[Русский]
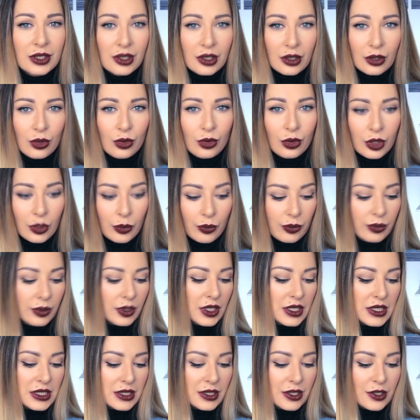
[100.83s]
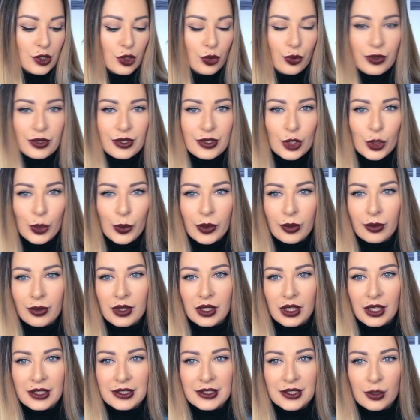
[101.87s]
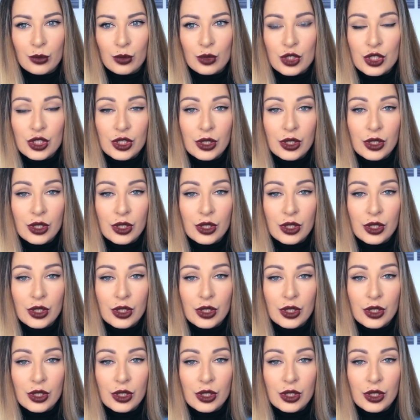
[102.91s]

дорогой. И сразу приступим к классному